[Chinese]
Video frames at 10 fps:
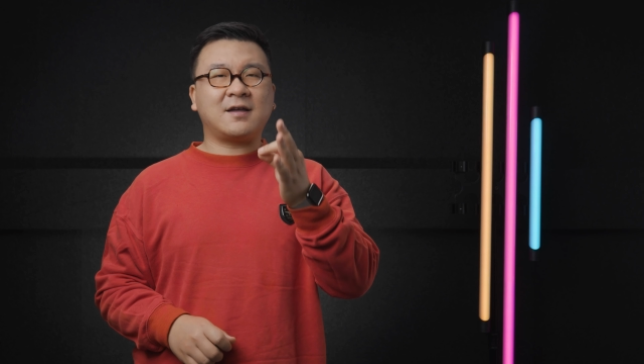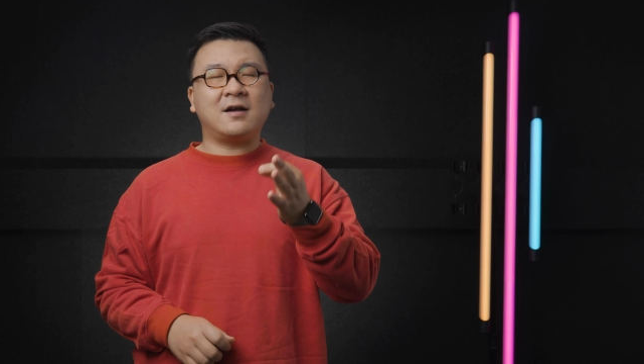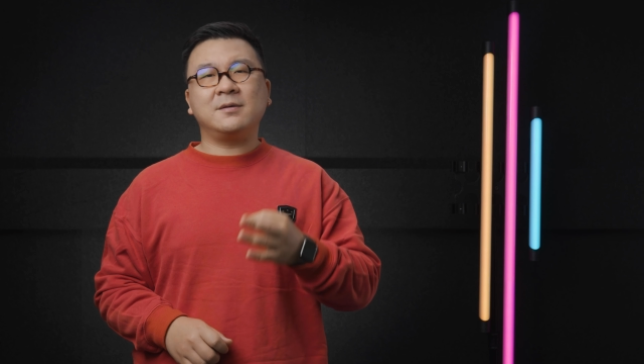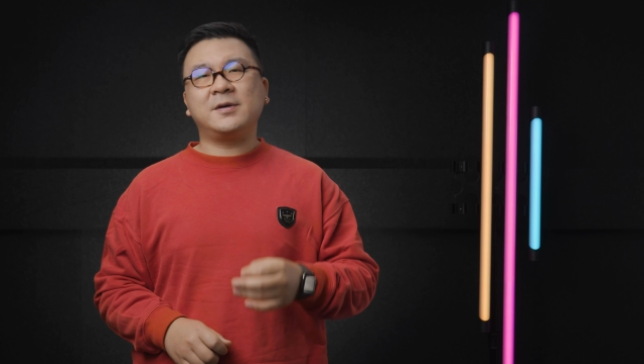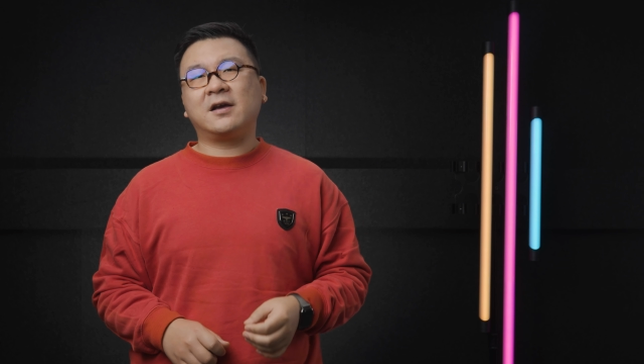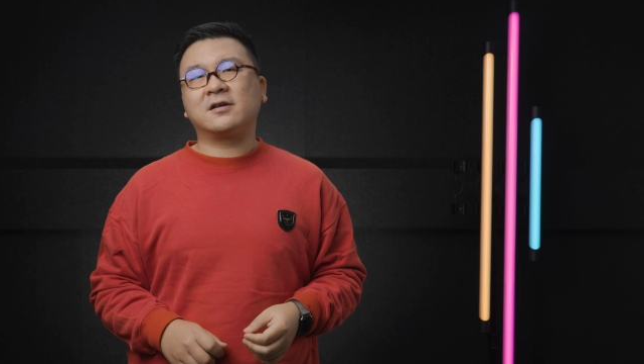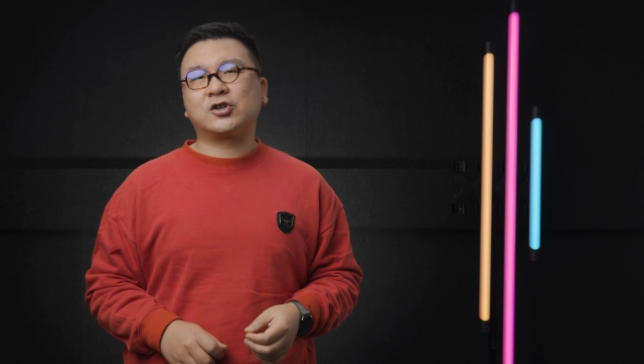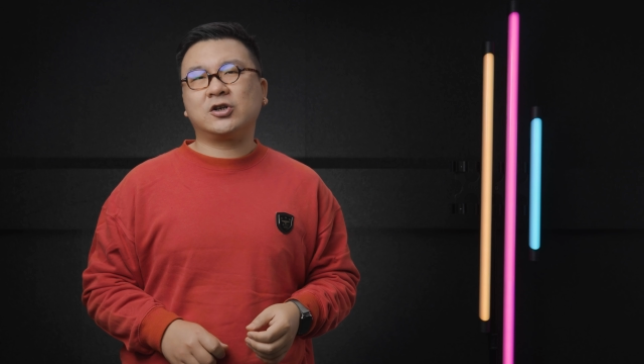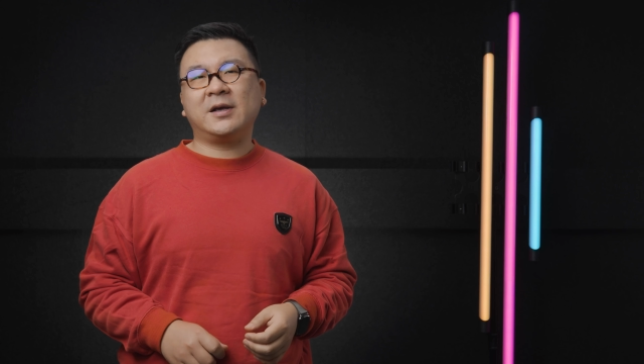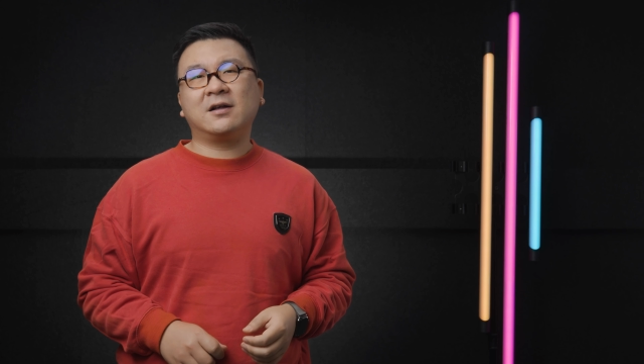30p
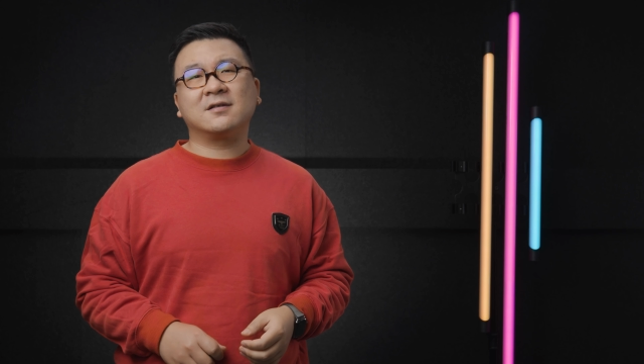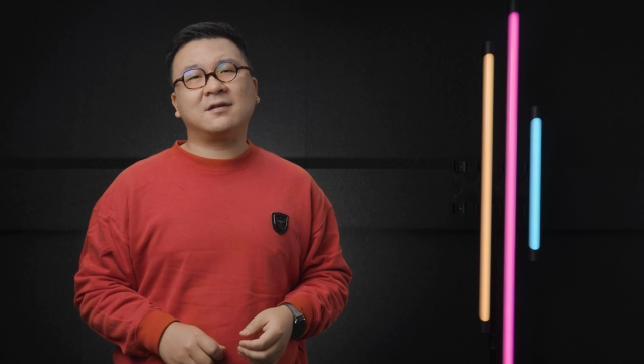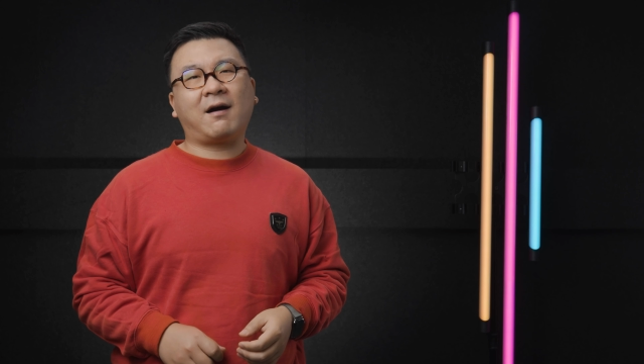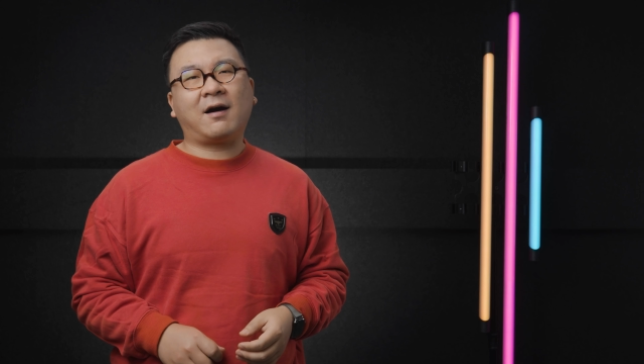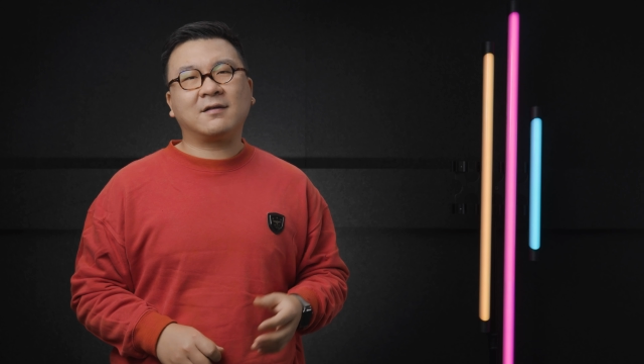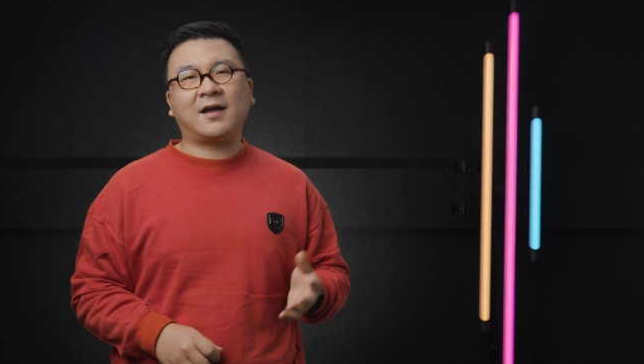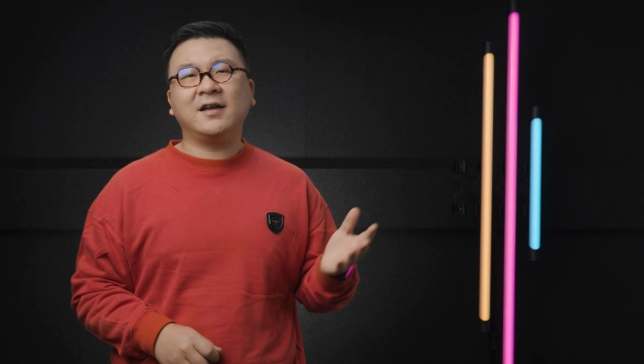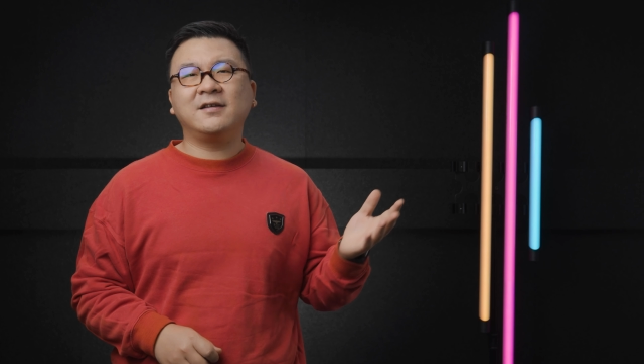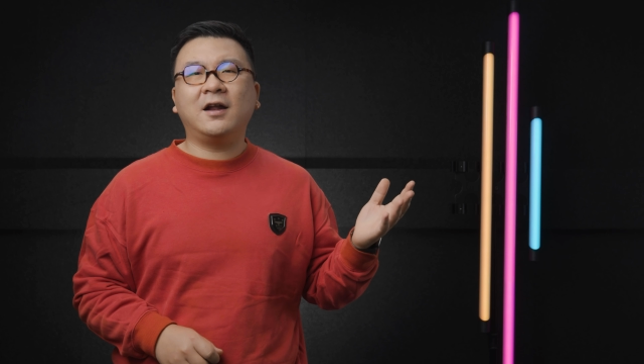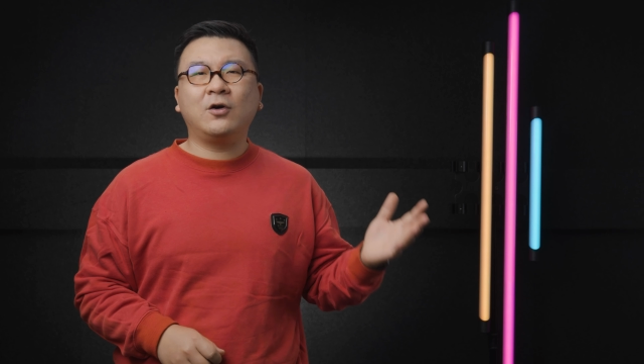10比特 4R，裁
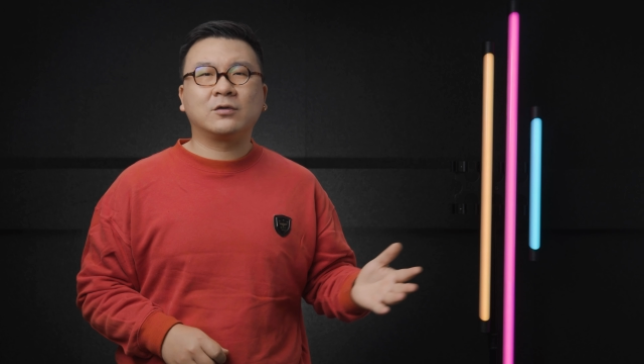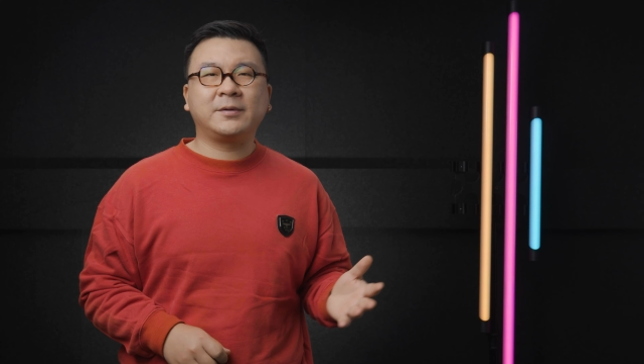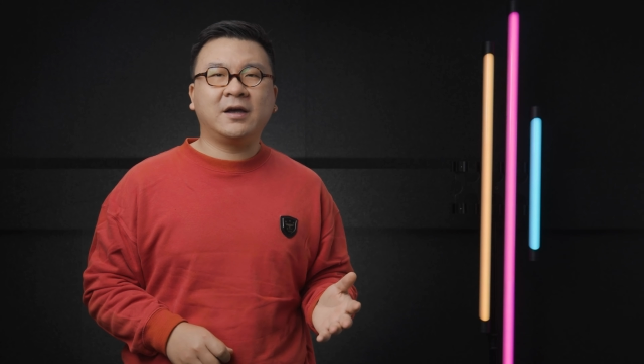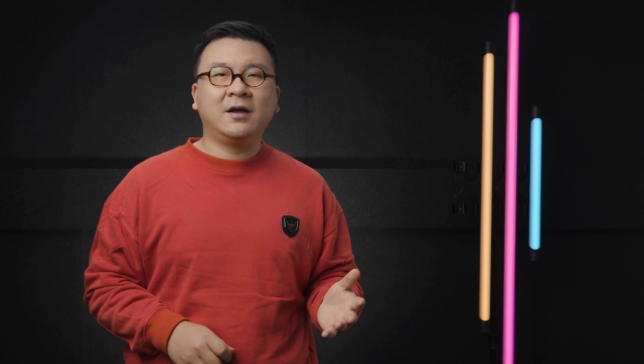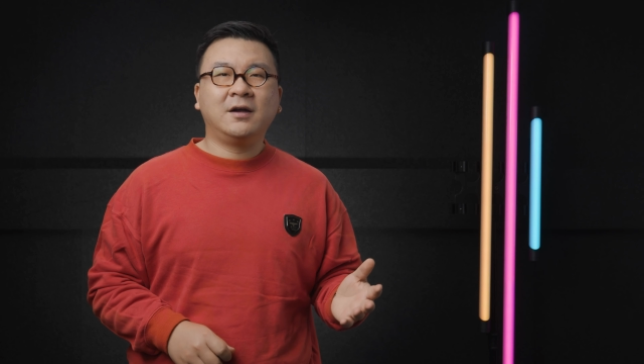切 60p，